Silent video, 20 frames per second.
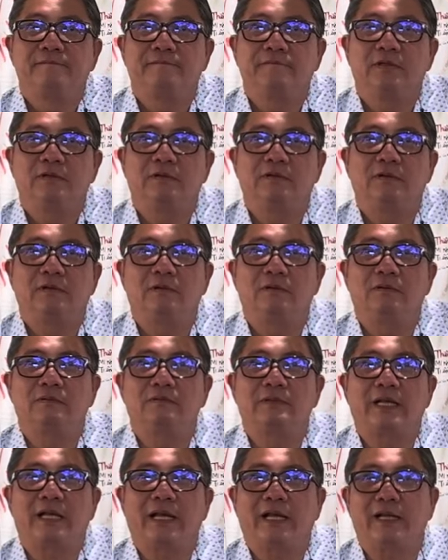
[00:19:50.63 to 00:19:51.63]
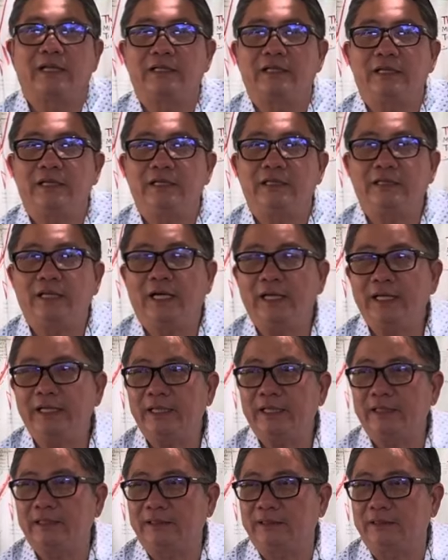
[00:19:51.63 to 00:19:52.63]
phụ càng nghĩ tới
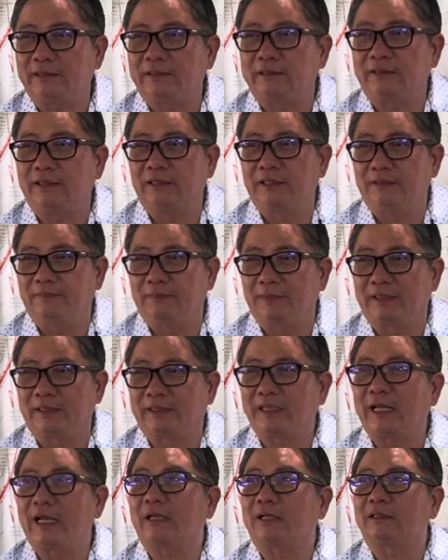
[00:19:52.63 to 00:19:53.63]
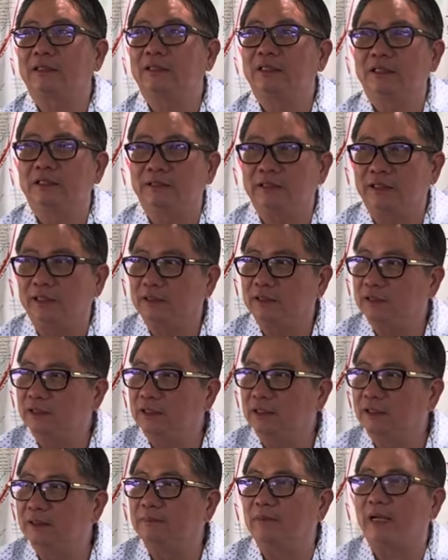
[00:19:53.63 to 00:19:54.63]
á, thì mình càng thương những
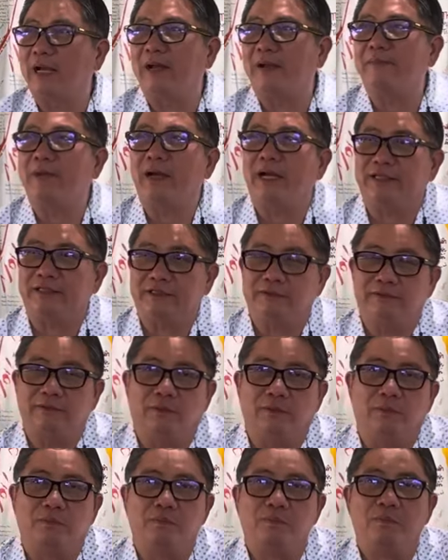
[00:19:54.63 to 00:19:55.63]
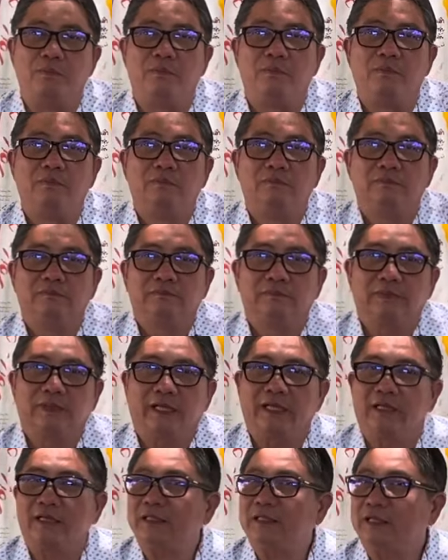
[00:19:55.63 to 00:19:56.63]
đứa mà hãm hại sư phụ
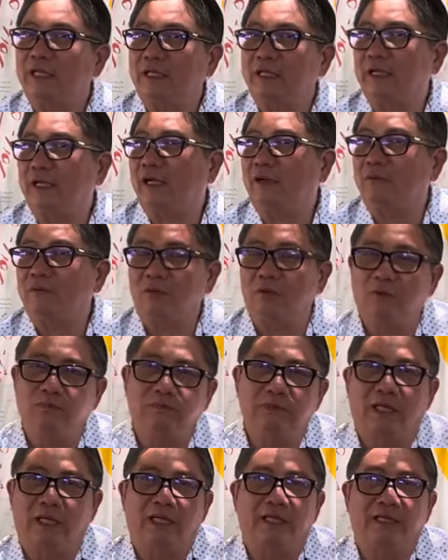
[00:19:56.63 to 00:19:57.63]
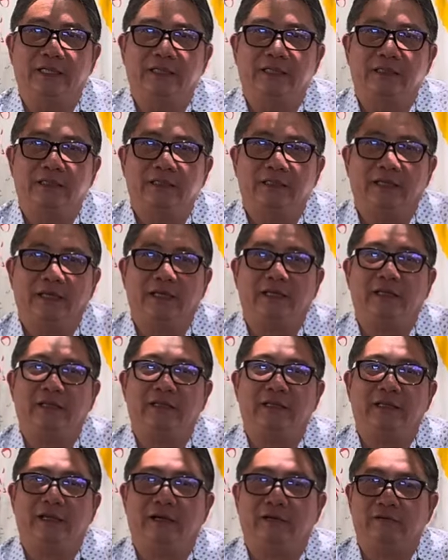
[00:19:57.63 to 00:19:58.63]
tại nó sanh ra không có đúng thời ngay
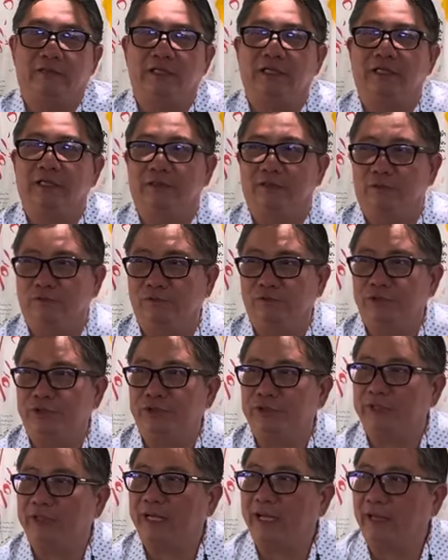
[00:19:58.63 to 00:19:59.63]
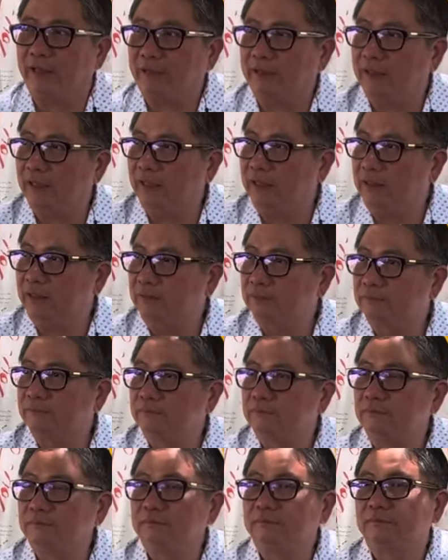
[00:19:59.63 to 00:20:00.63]
vào thời ngũ trượt ác thế
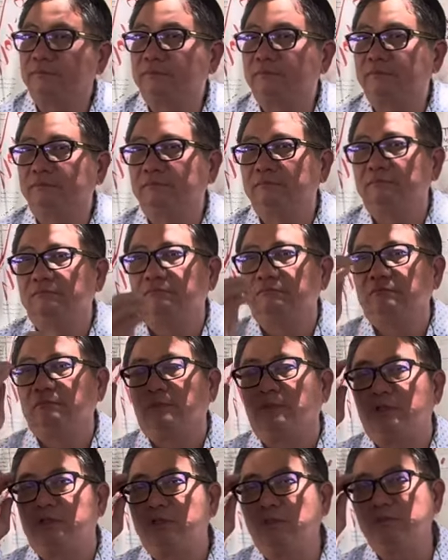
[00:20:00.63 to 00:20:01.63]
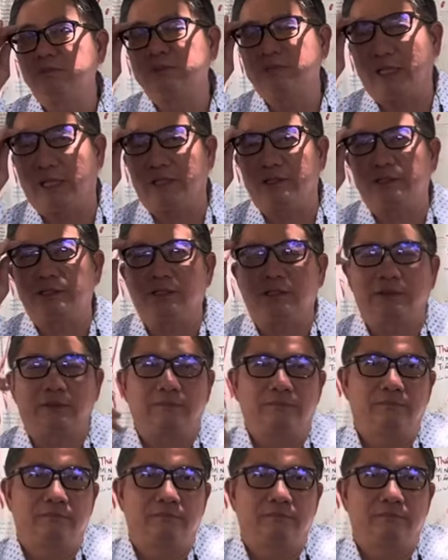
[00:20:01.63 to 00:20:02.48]
chúng sanh trượt